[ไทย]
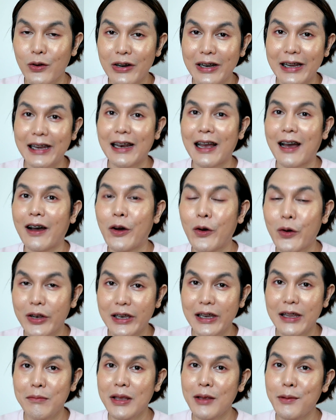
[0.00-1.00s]
ตรงนี้นะค
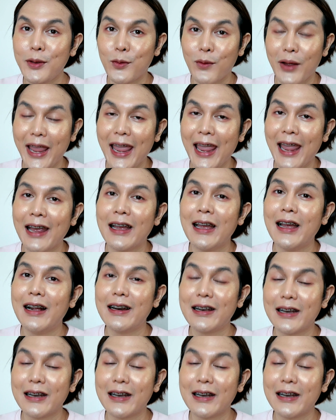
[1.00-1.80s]
นที่มีผิวแห้ง